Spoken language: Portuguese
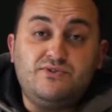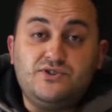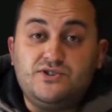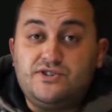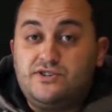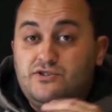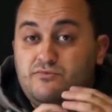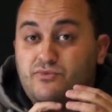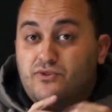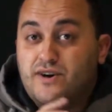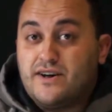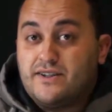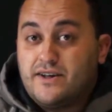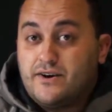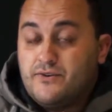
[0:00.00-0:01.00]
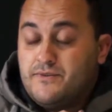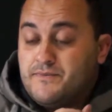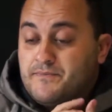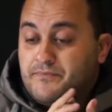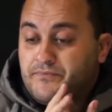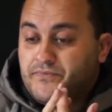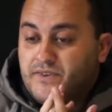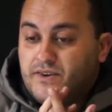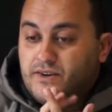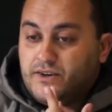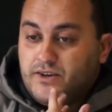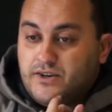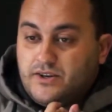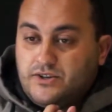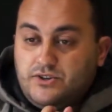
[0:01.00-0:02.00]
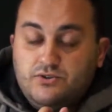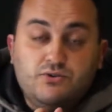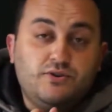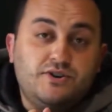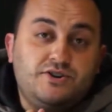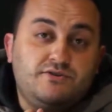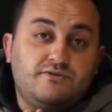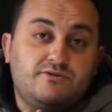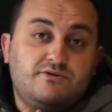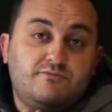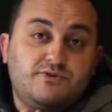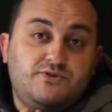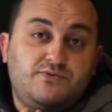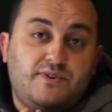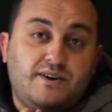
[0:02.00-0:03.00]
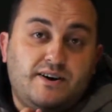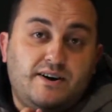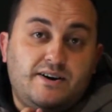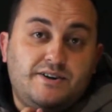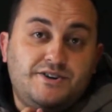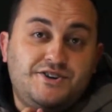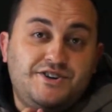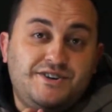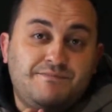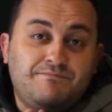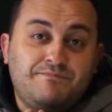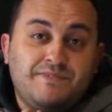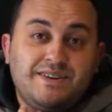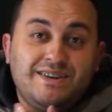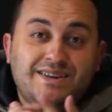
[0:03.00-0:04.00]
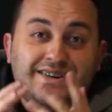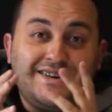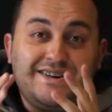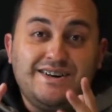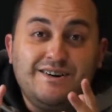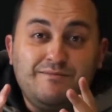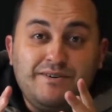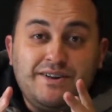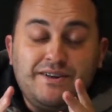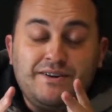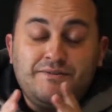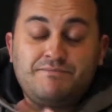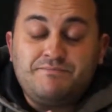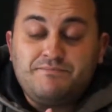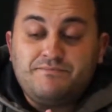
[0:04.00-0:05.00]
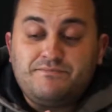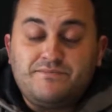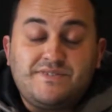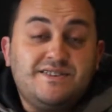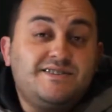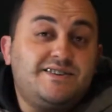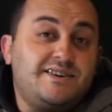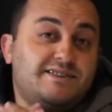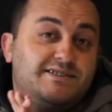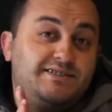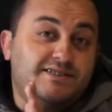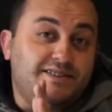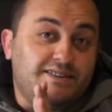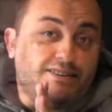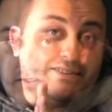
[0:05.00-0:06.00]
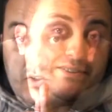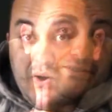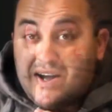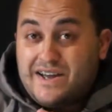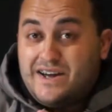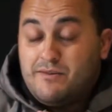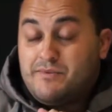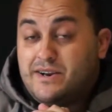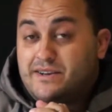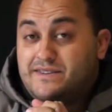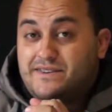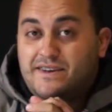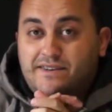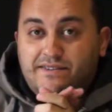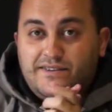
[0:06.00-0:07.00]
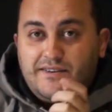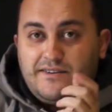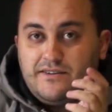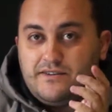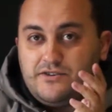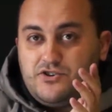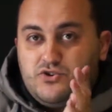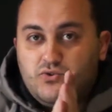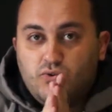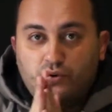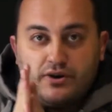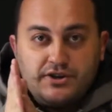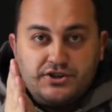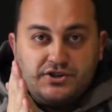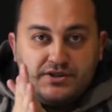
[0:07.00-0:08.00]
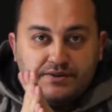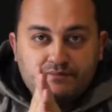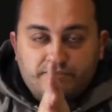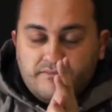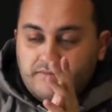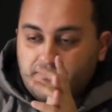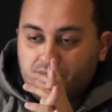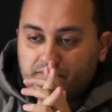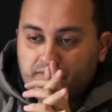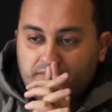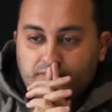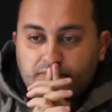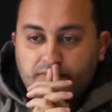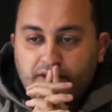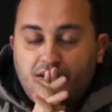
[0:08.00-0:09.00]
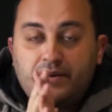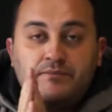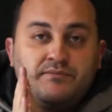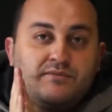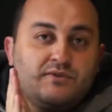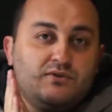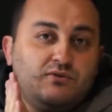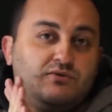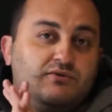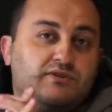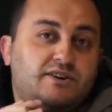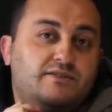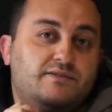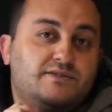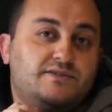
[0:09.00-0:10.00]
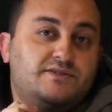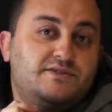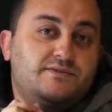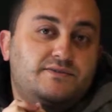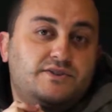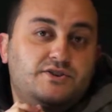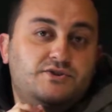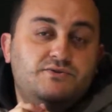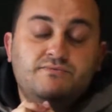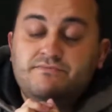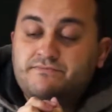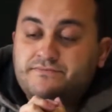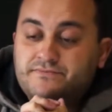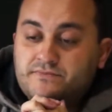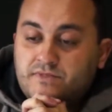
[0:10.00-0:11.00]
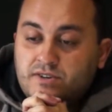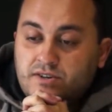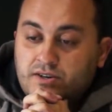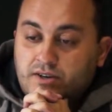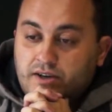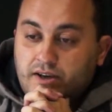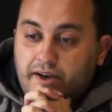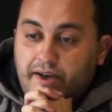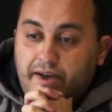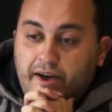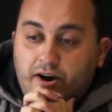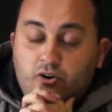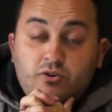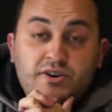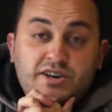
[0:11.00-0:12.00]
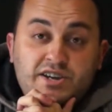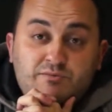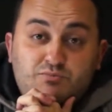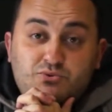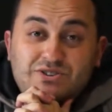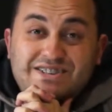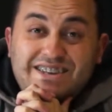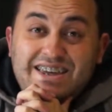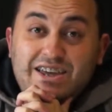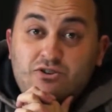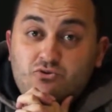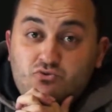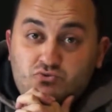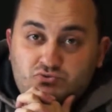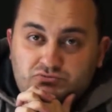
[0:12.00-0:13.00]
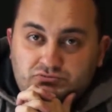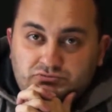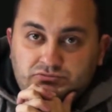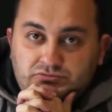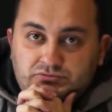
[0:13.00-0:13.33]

vídeo aqui do meu canal. E hoje nós vamos falar de câmera esquecida. Então a câmera esquecida de hoje, né, que eu estou gravando esse vídeo, é a Olympus E1,